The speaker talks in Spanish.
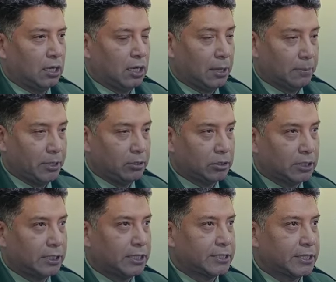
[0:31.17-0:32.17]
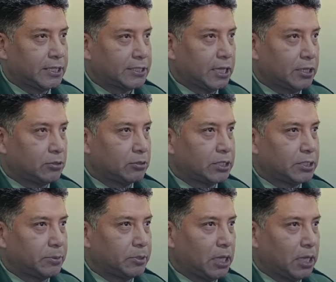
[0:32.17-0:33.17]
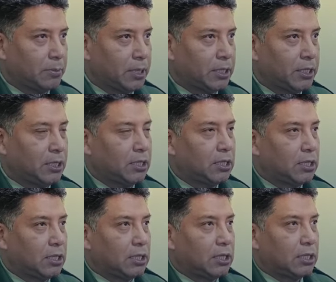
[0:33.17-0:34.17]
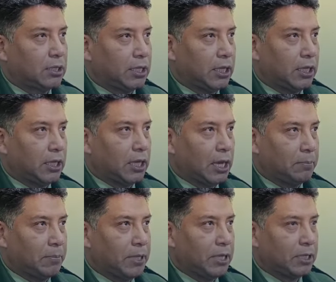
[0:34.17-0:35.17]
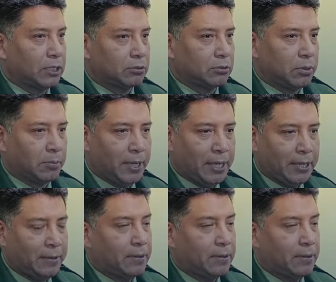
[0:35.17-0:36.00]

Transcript: la menor de 16 años recibe una llamada de la amiga de su mamá,